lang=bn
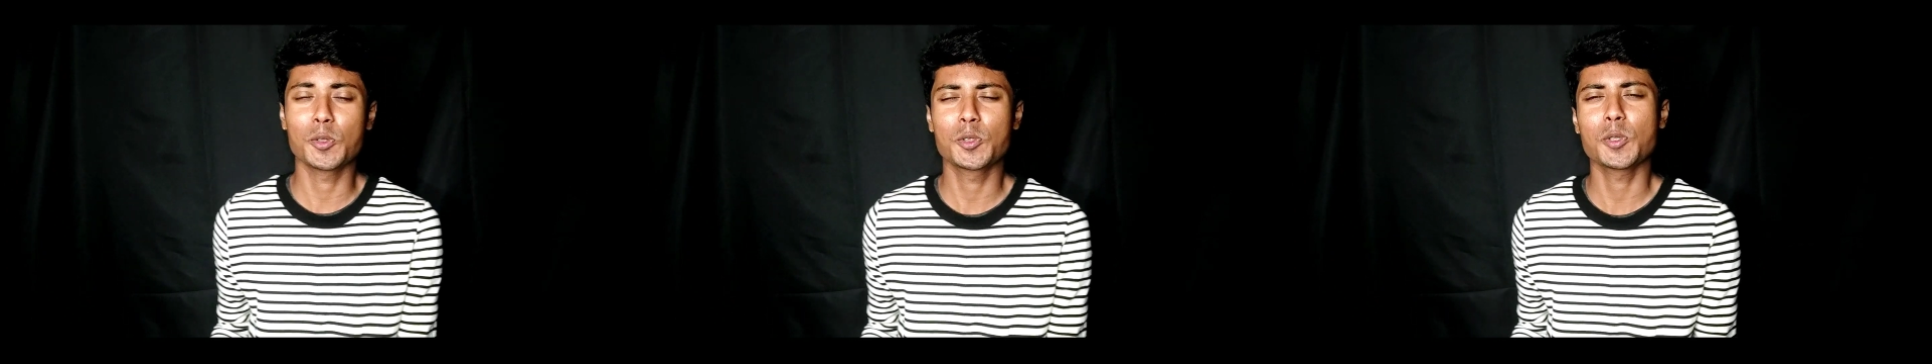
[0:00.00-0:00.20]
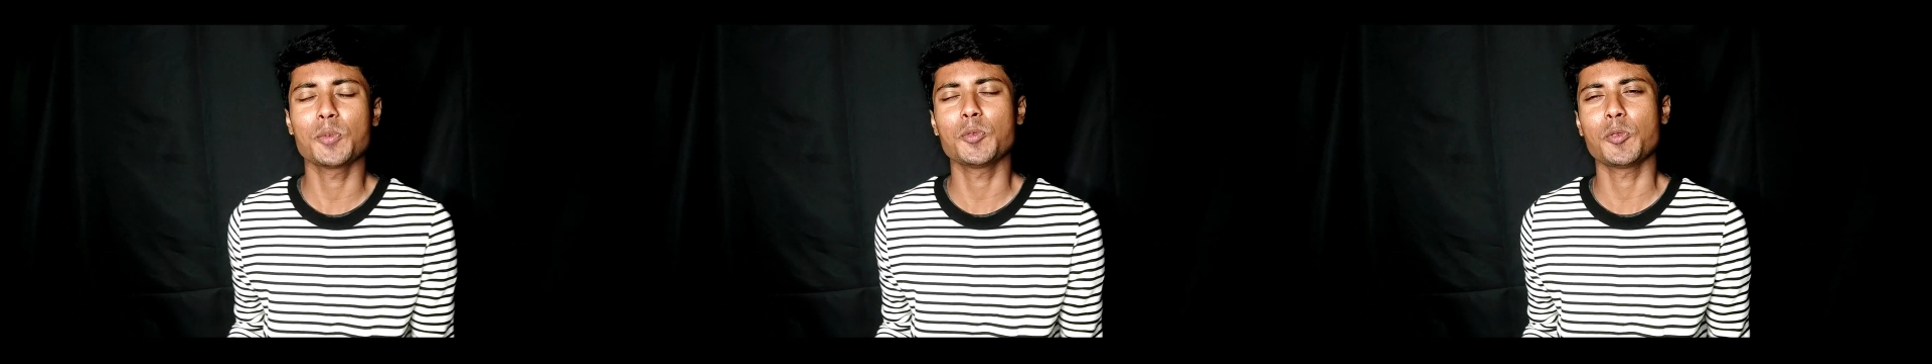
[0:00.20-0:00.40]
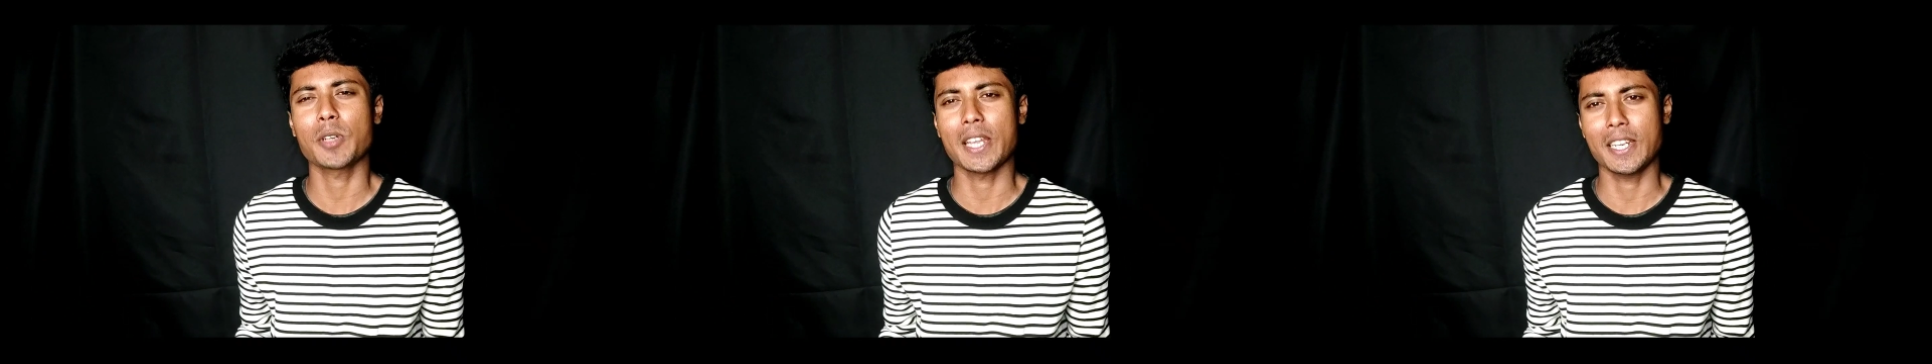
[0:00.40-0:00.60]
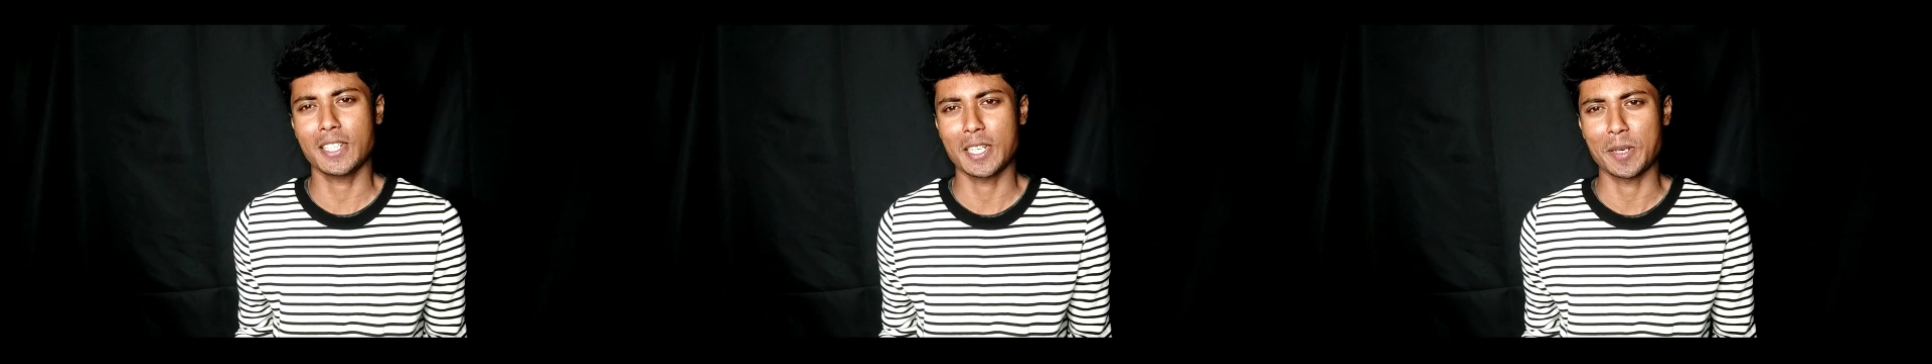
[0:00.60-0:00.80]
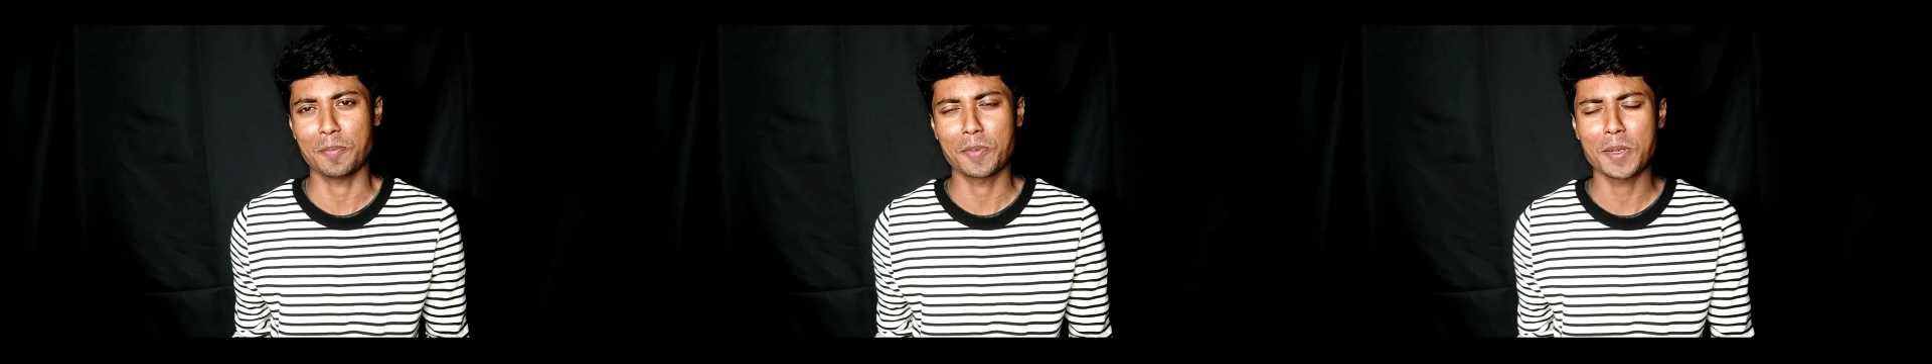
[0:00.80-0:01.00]
গুরুত্বপূর্ণ
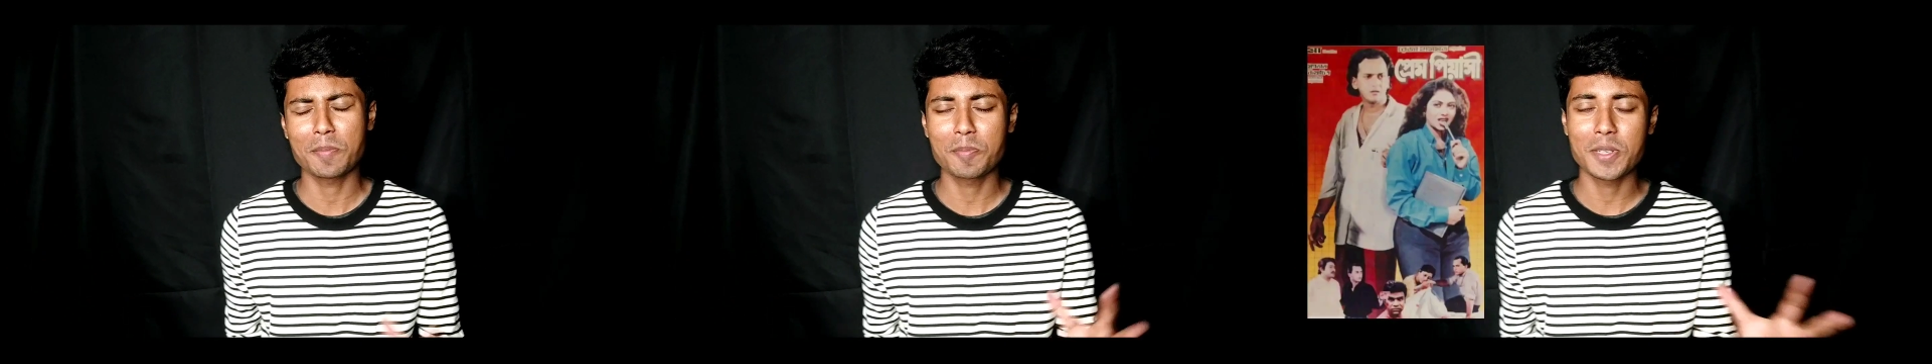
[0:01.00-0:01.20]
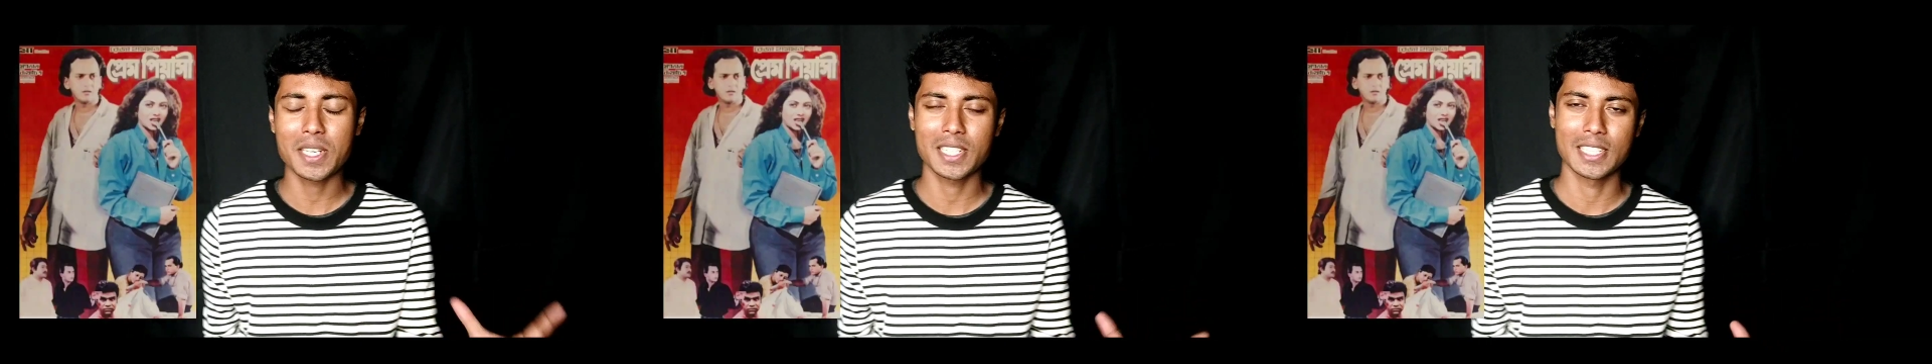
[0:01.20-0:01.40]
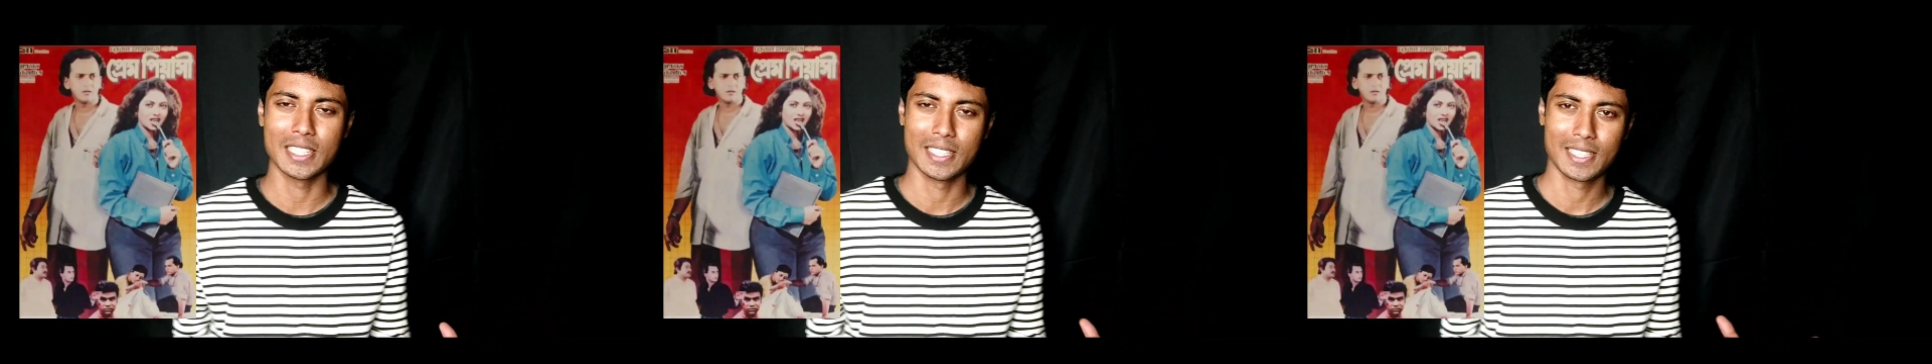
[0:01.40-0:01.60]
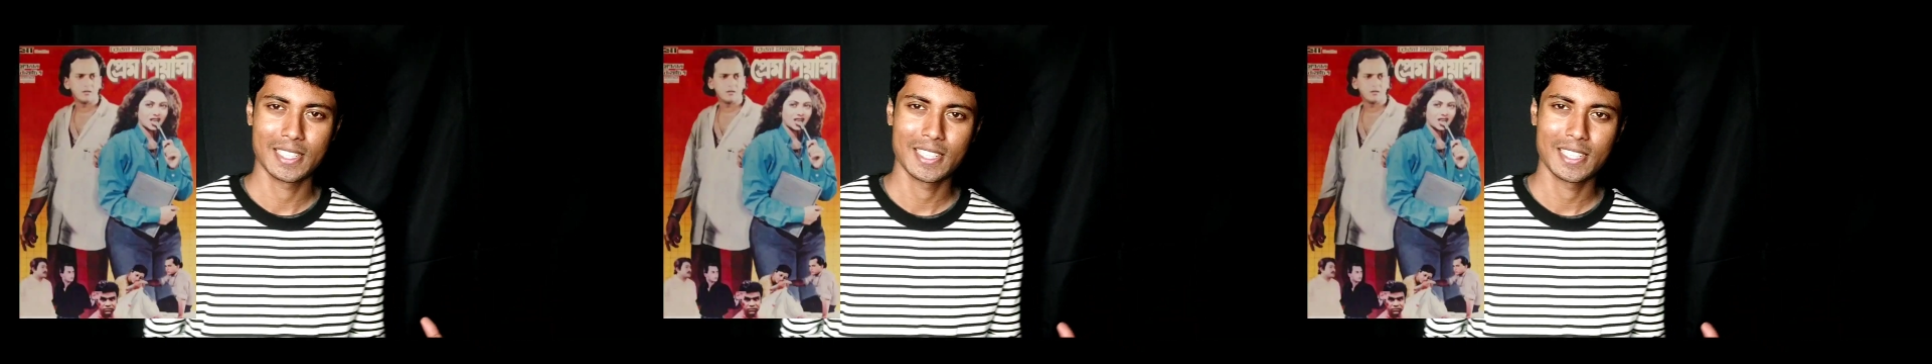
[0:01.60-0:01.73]
ক্যারেক্টারে প্রেম পিয়াসী